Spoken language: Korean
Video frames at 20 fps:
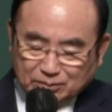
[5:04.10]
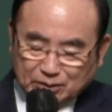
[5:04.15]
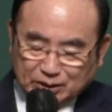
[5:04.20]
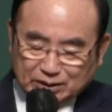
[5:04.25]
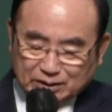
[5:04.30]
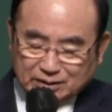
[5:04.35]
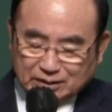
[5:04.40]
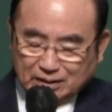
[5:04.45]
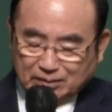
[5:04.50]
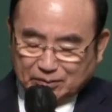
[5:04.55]

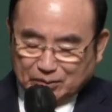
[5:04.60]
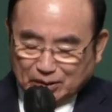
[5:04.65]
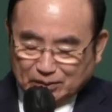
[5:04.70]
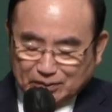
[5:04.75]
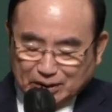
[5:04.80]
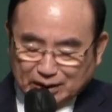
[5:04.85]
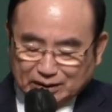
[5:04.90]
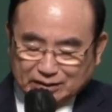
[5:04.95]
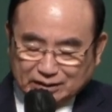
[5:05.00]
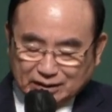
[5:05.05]
믿는다 면
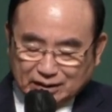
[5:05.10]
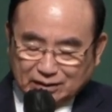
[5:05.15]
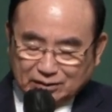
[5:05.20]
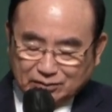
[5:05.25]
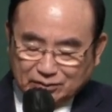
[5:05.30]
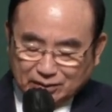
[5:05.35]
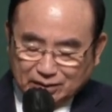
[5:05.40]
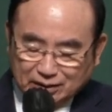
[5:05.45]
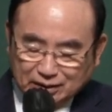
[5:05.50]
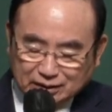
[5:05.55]
멸망치
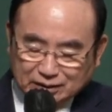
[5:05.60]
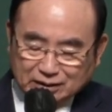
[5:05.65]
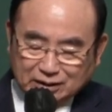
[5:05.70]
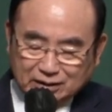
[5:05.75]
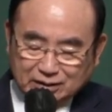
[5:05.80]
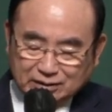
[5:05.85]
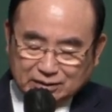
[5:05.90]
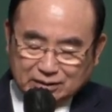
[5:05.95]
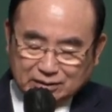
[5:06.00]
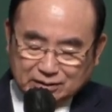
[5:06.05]
않고
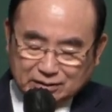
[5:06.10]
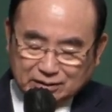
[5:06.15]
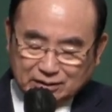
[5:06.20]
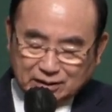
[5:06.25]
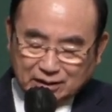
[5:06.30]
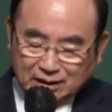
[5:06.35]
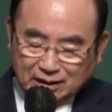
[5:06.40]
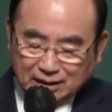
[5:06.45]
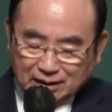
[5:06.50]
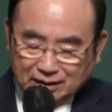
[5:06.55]
영생을
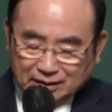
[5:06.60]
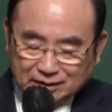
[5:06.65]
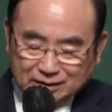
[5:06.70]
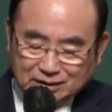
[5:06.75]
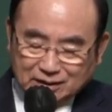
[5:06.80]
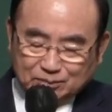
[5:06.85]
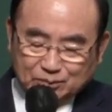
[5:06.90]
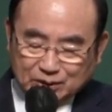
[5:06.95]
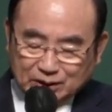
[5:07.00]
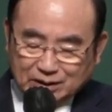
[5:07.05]
얻어서
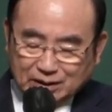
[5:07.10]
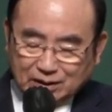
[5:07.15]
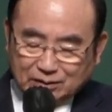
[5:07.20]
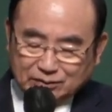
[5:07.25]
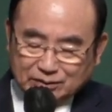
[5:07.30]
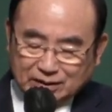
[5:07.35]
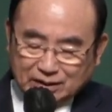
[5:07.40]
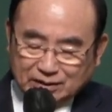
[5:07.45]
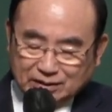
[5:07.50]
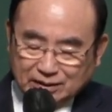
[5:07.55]
이젠 빛
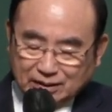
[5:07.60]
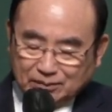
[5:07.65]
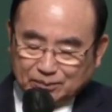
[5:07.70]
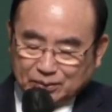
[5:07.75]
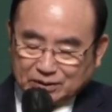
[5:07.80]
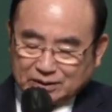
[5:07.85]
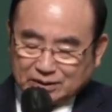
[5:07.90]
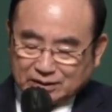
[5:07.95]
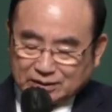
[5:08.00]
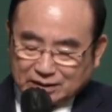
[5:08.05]
가운데 있는데
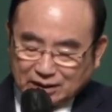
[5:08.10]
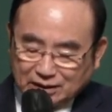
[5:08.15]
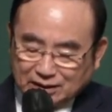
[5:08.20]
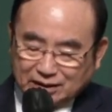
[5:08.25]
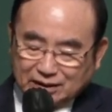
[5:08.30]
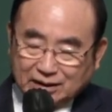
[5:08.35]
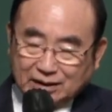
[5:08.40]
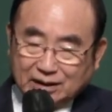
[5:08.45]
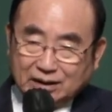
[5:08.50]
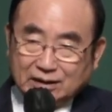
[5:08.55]
빛의
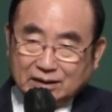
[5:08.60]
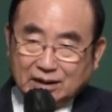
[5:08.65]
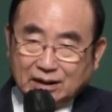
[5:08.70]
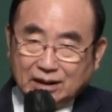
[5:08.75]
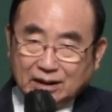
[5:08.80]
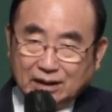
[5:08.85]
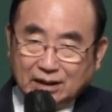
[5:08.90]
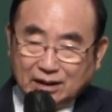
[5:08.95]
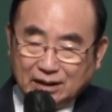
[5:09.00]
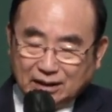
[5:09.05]
자녀가
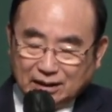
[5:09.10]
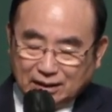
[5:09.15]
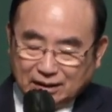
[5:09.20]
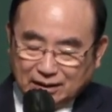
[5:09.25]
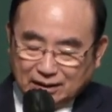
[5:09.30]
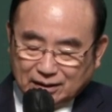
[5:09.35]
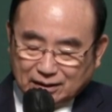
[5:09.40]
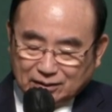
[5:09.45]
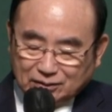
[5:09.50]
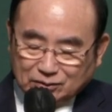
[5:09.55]
되는데
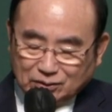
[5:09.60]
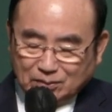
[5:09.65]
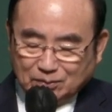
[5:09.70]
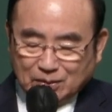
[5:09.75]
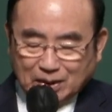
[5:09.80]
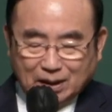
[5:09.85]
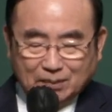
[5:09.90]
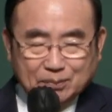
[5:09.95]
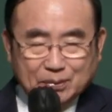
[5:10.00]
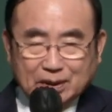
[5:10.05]
우리
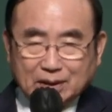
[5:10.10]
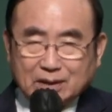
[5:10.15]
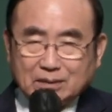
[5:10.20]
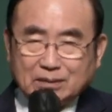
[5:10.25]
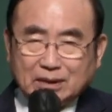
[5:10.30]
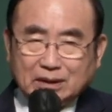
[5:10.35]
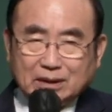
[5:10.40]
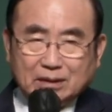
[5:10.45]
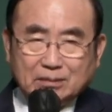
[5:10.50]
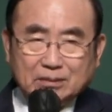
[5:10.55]
마음
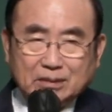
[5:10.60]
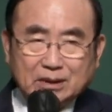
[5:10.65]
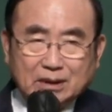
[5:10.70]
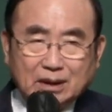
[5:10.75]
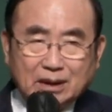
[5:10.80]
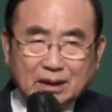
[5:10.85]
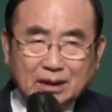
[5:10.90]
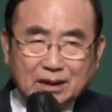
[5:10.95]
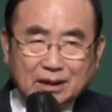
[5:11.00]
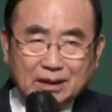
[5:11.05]
뺏기면 안
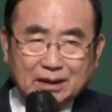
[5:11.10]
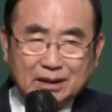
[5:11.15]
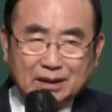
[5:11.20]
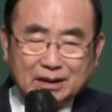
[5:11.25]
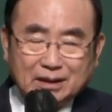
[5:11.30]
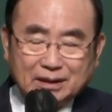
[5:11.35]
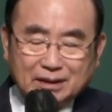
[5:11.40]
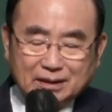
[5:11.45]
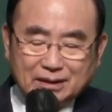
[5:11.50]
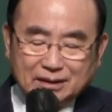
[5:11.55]
됩니다.
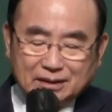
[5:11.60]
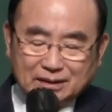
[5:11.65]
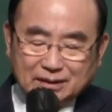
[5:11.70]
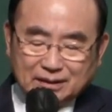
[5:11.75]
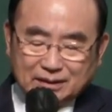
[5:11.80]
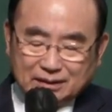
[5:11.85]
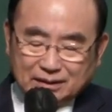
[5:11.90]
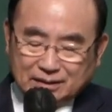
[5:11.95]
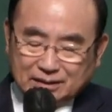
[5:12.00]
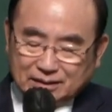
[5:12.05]

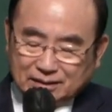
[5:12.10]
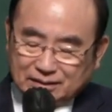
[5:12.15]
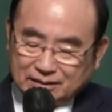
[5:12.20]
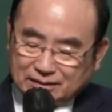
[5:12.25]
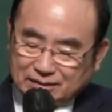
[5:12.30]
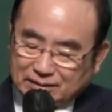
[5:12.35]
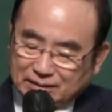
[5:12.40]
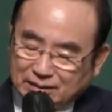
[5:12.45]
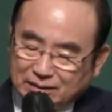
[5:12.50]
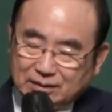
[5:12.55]

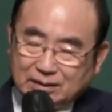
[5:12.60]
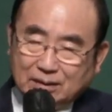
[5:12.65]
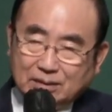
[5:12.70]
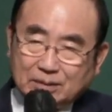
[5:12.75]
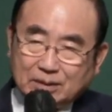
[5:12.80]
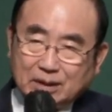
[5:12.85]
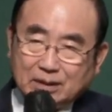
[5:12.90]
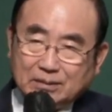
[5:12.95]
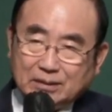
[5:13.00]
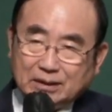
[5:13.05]
절대
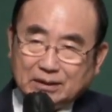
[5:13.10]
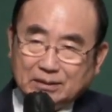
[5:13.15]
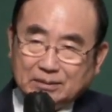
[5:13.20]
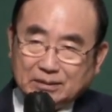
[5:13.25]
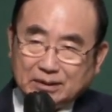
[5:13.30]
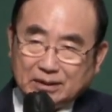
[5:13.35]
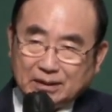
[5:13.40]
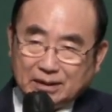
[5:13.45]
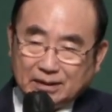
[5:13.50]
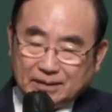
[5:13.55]
뺏기면 안
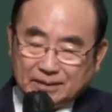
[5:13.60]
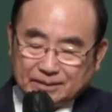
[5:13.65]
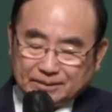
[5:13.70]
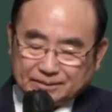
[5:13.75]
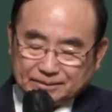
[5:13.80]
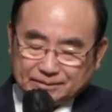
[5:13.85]
됩니다.